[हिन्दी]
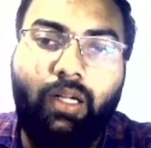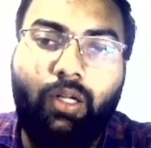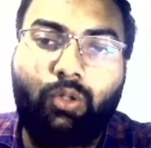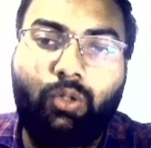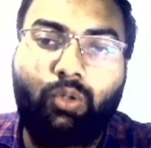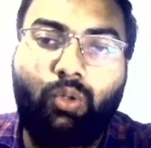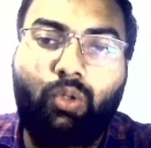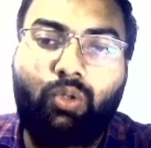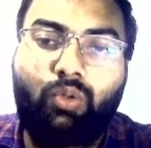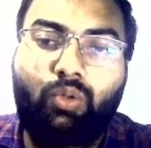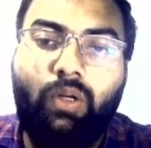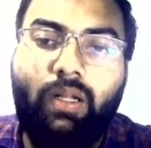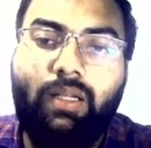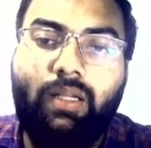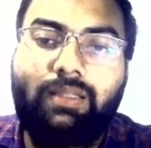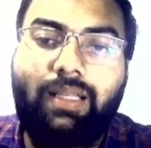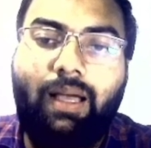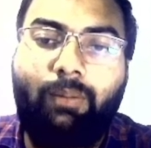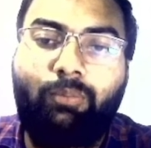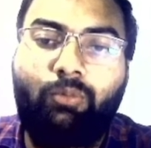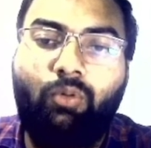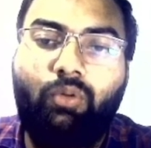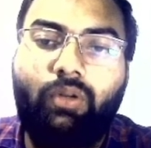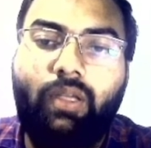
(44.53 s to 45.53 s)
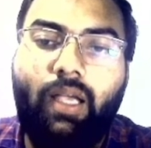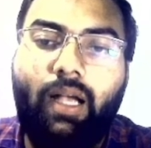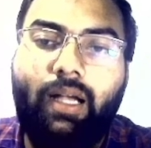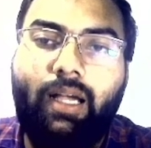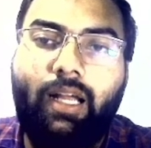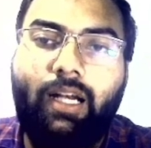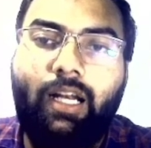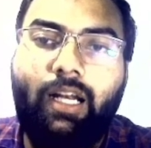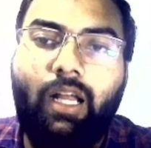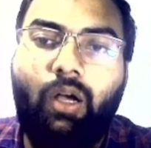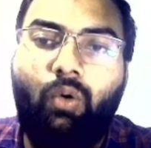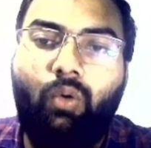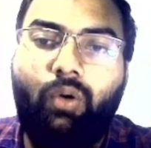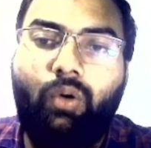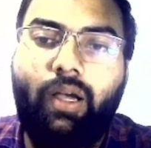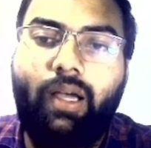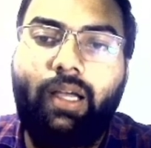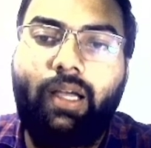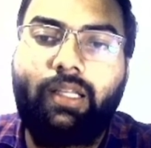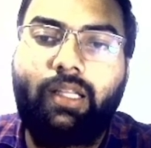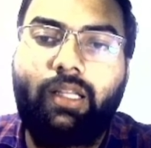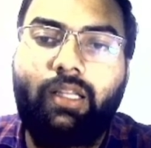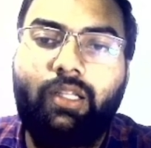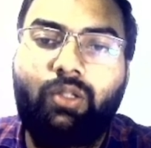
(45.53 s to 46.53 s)
तो स्टूडेंट्स आपको क्या करना होगा
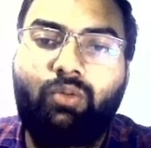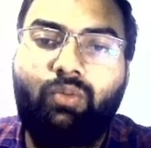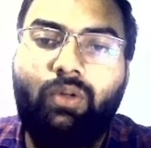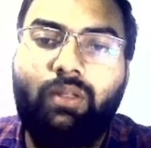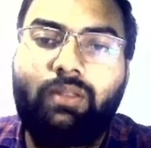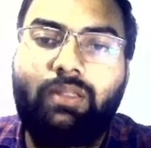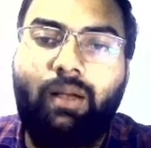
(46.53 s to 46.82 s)
यदि स्टूडेंट्स